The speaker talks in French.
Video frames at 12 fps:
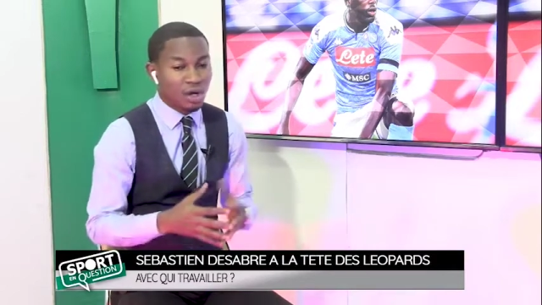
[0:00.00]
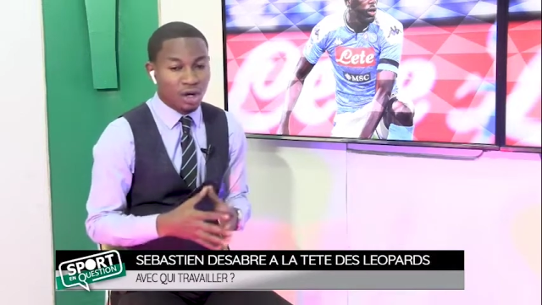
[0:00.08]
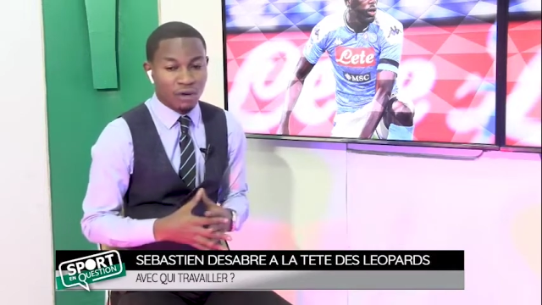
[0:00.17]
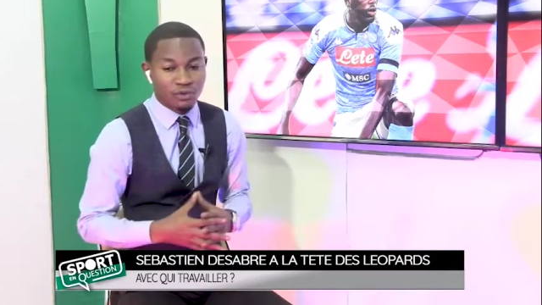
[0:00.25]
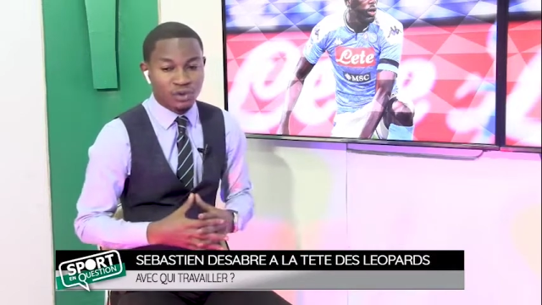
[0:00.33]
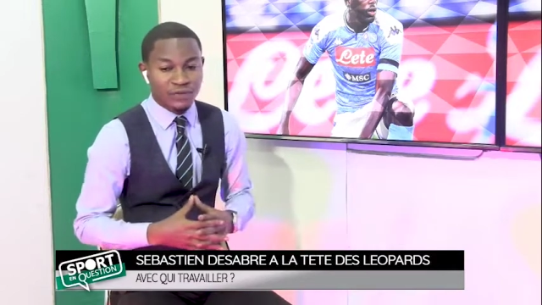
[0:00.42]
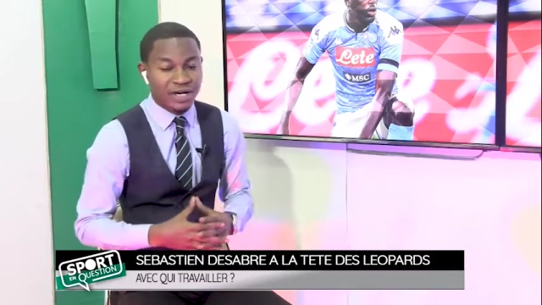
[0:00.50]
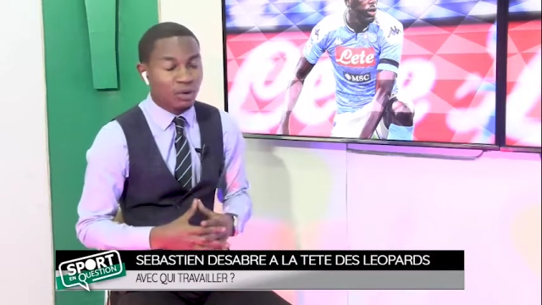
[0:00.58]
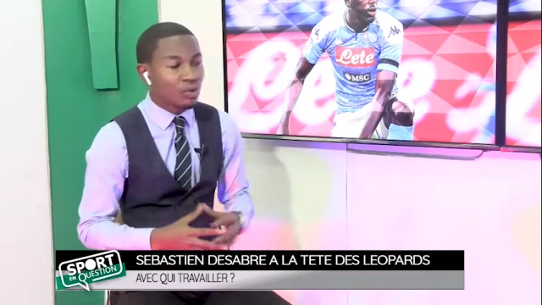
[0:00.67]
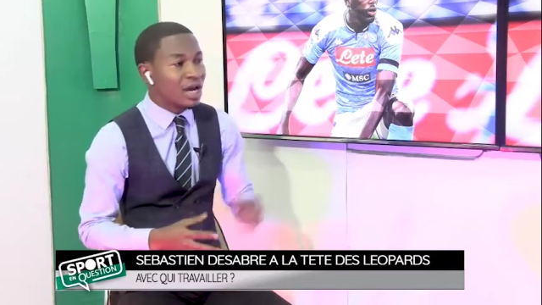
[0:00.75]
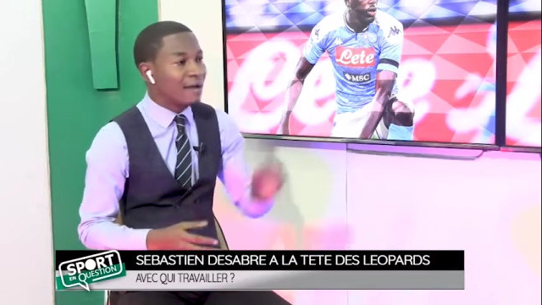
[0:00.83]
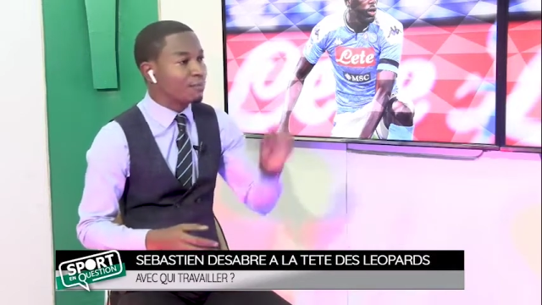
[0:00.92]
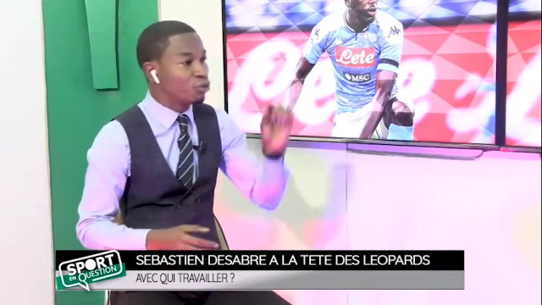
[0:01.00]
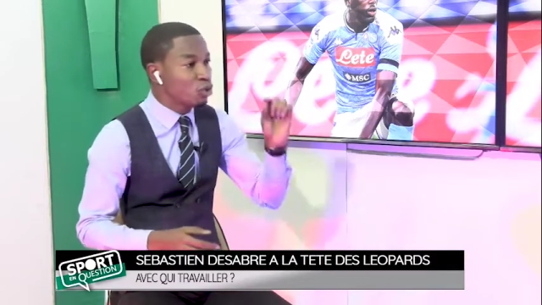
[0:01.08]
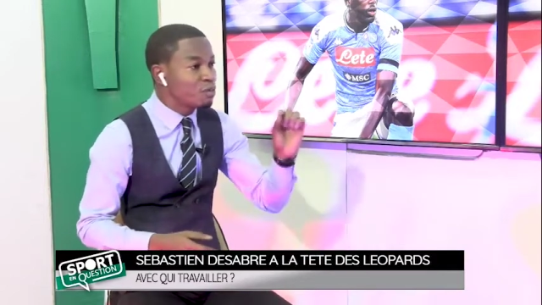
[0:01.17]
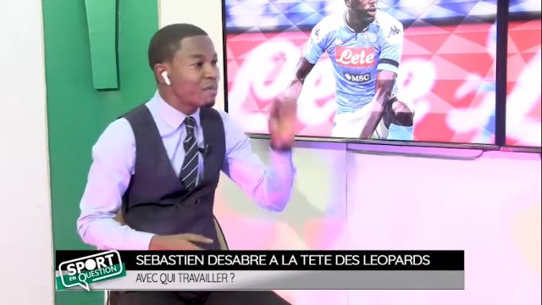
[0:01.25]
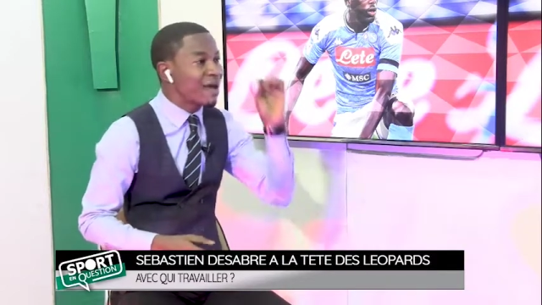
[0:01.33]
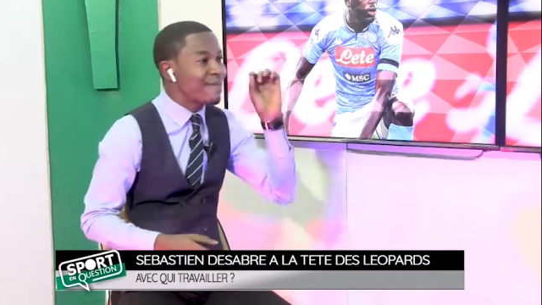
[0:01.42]
vous souvenir que la
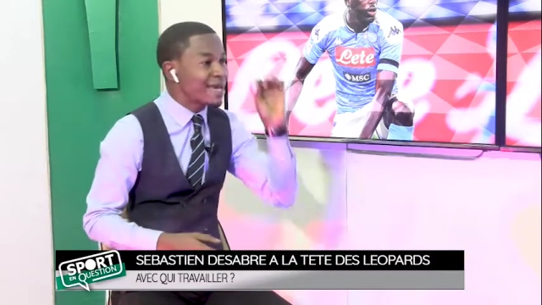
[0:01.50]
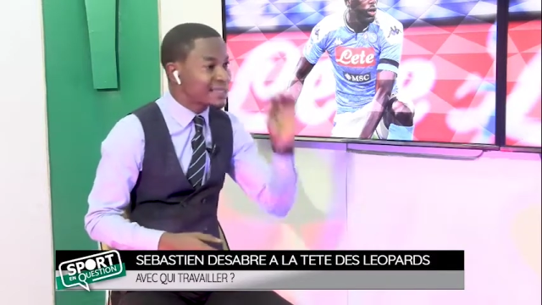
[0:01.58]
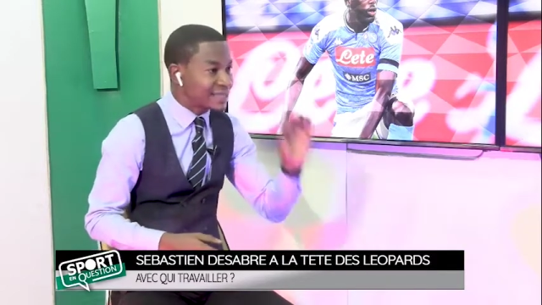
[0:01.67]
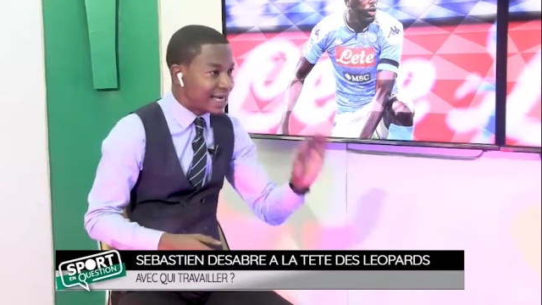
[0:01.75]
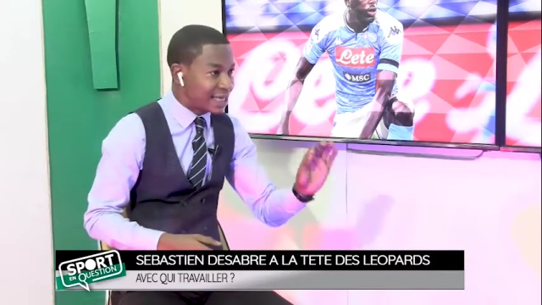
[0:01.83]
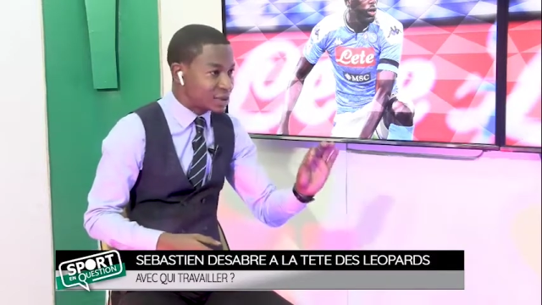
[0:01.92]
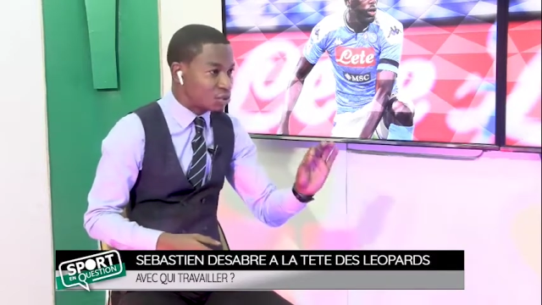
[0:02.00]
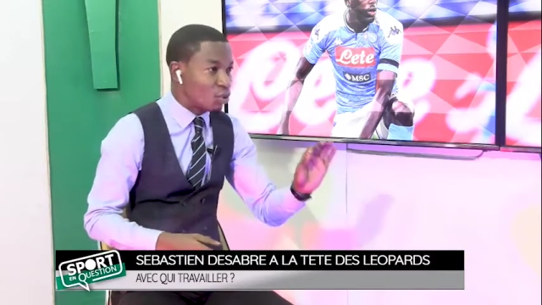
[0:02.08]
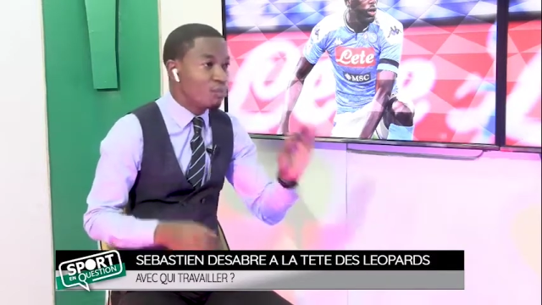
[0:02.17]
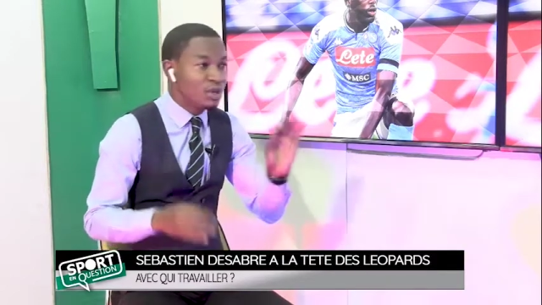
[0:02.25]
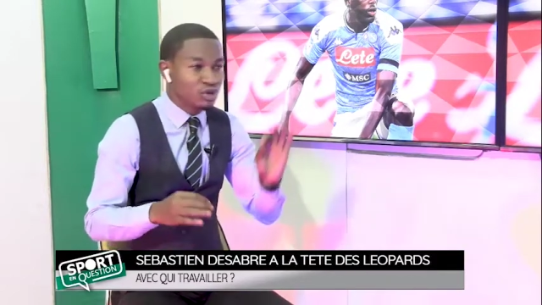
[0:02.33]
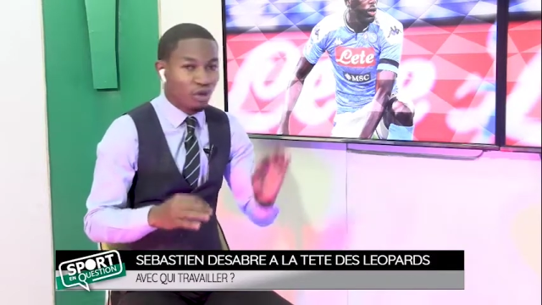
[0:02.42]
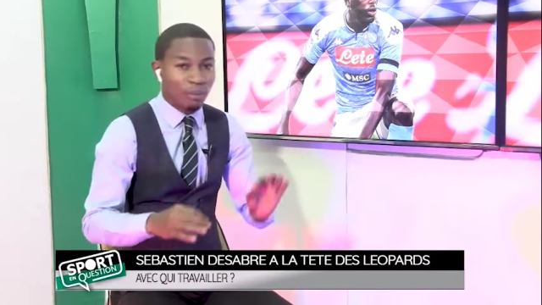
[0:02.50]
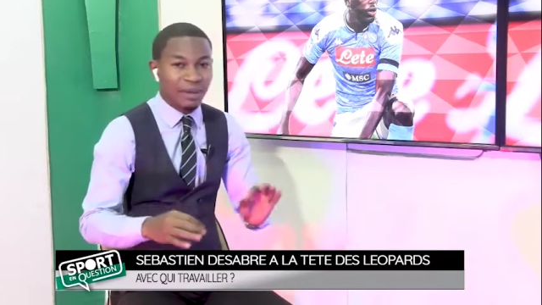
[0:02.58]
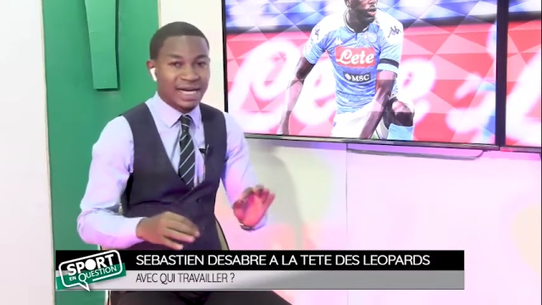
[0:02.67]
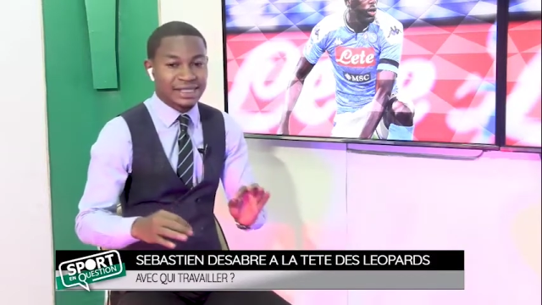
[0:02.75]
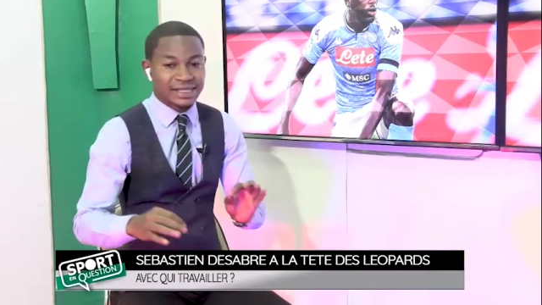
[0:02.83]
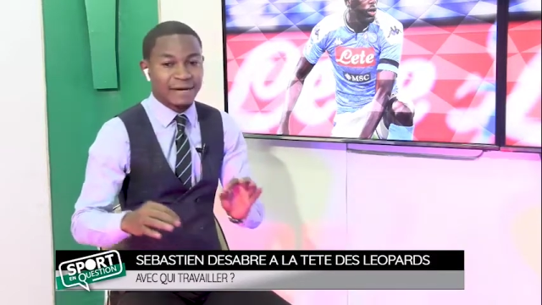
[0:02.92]
toute première sélection mise en
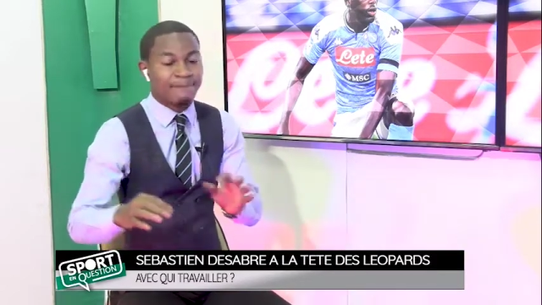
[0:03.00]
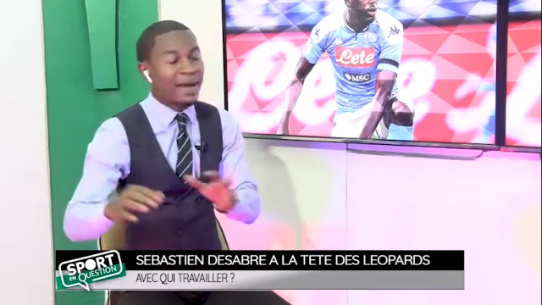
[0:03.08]
place